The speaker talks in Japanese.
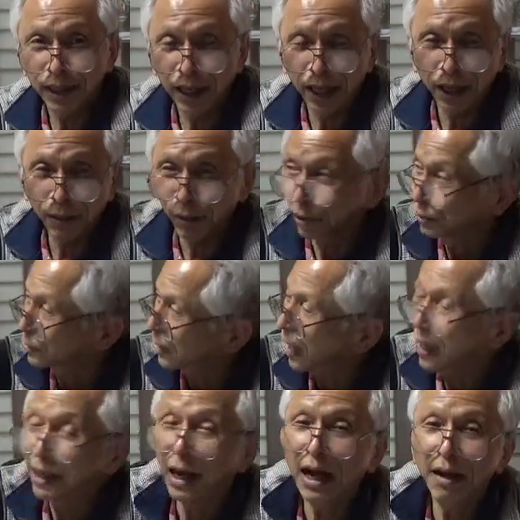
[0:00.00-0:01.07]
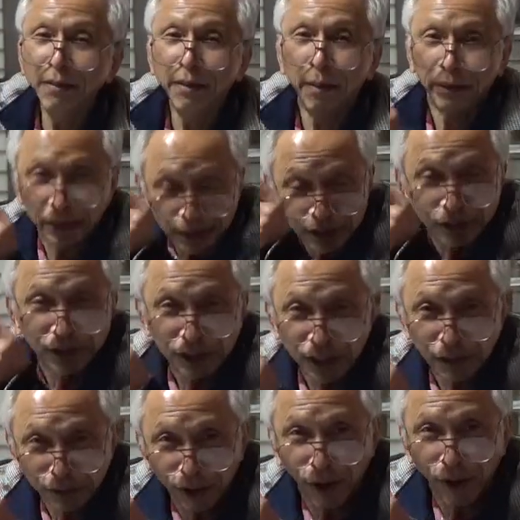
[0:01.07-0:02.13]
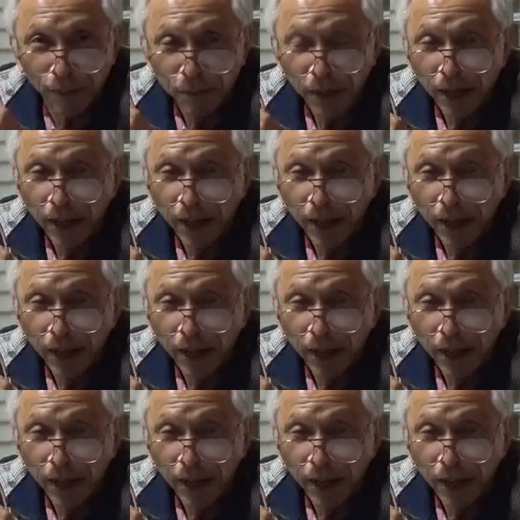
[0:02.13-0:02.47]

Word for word: ねこのスタンカーメンまで通じてると